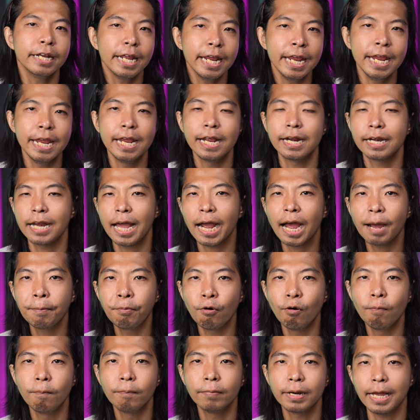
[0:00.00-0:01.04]
นเองนะครับผ
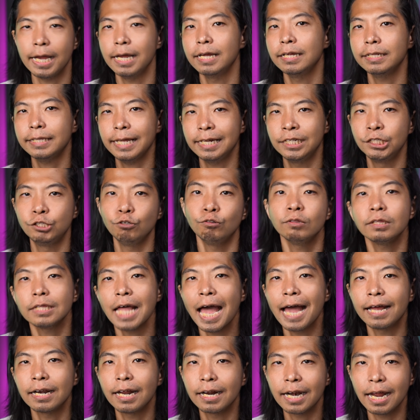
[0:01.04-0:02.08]
มนะแต่จุด
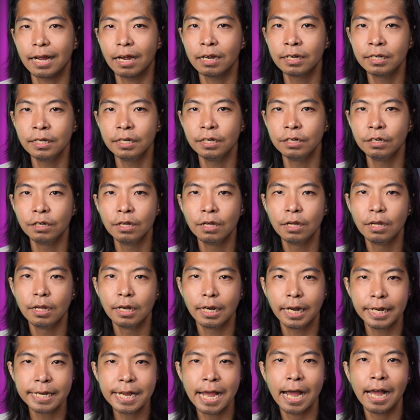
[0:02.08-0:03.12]
ต่างหลักๆก็คือ
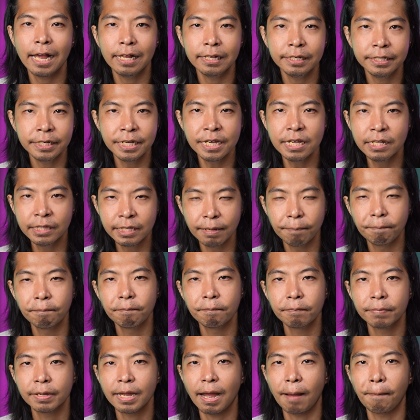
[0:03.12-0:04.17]
ระยะ
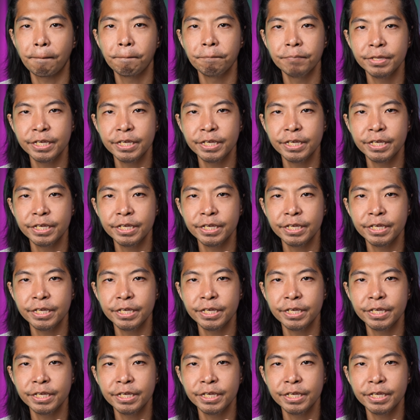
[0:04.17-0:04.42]
20 กับ